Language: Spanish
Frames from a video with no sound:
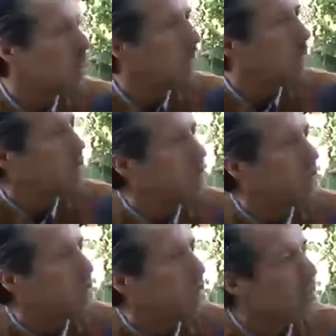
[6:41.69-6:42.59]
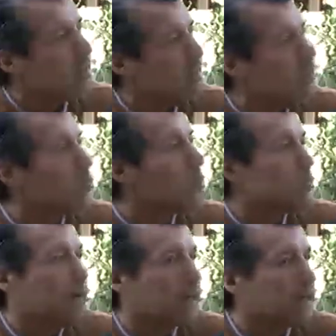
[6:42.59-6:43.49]
experiencia.
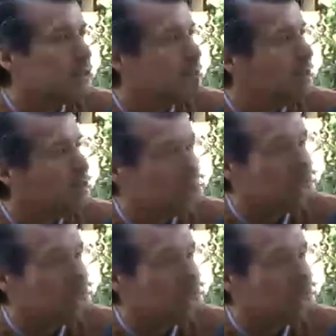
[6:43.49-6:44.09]
Hemos participado.